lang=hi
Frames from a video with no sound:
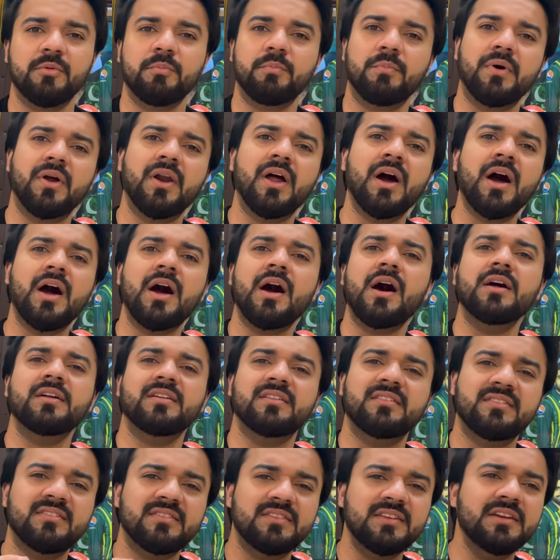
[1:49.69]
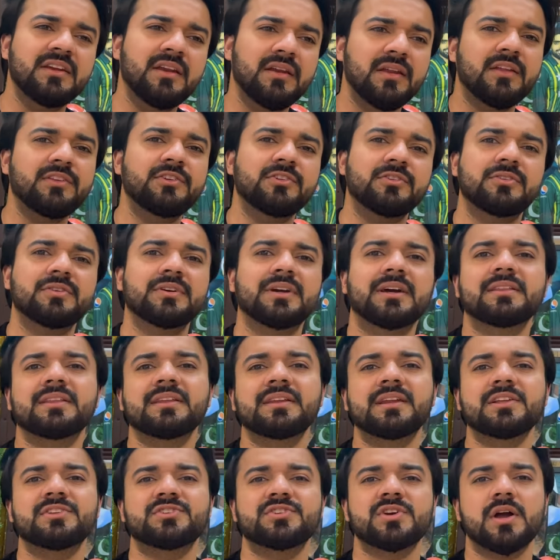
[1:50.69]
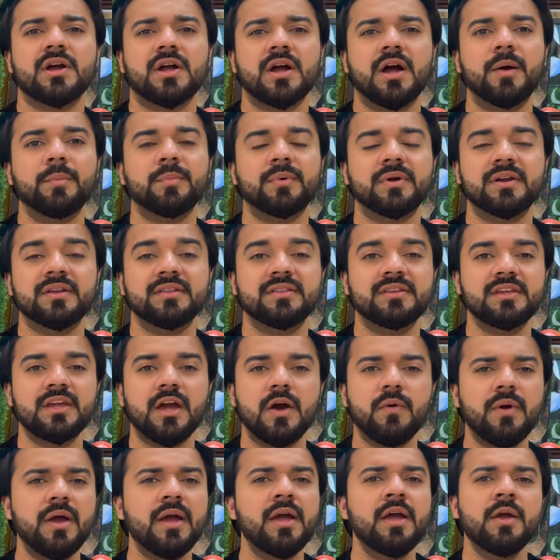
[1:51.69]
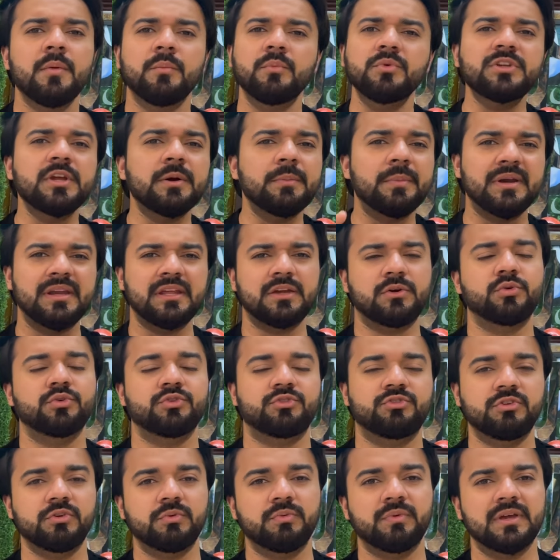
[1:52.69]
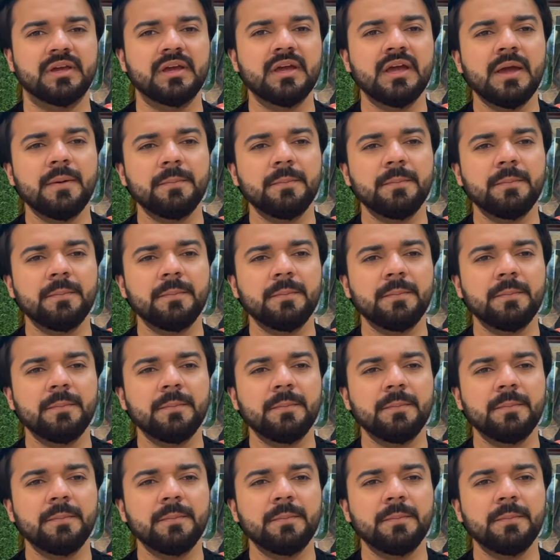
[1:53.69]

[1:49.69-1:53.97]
बड़ा सीरियस जिसको कहते हैं ना अच्छा काम कर दिया हुआ है मुझे बड़ी खुशी हुई